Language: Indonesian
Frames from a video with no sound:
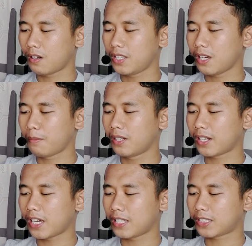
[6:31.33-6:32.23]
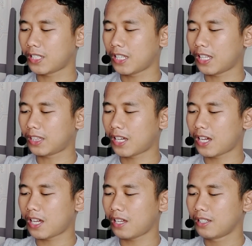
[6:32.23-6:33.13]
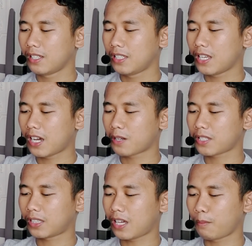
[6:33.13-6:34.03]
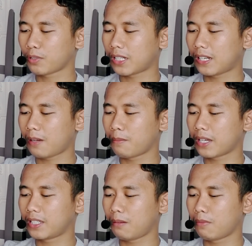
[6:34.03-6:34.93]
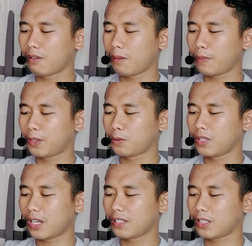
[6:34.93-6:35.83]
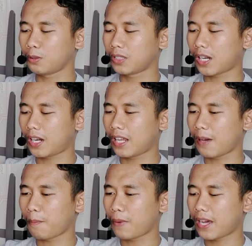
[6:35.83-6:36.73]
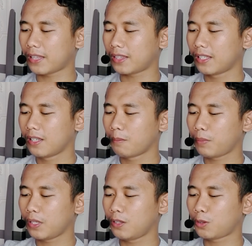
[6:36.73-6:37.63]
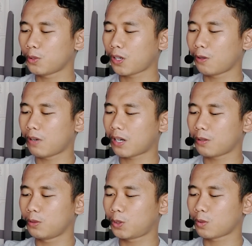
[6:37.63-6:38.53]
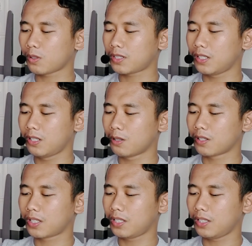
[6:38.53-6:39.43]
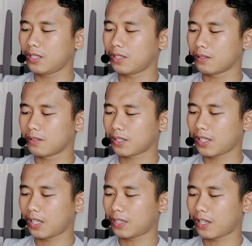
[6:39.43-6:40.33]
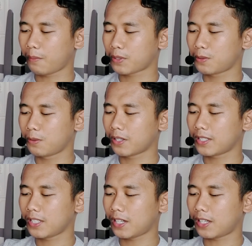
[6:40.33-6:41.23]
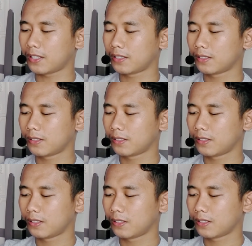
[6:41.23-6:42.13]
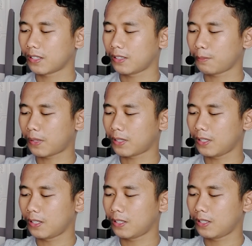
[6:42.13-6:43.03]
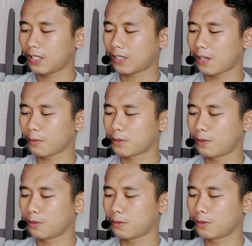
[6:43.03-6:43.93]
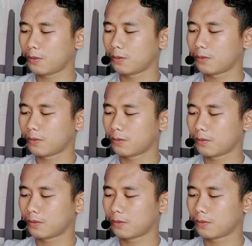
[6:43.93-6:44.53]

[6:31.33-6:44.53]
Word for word: Oh iya bener guys, ternyata yang harus kita hapus adalah bagian bawah pintunya. Di situ terdapat pintu keluar untuk si dogi. Oke kita hapus dulu guys ya. Oke seperti ini kita hapus dulu.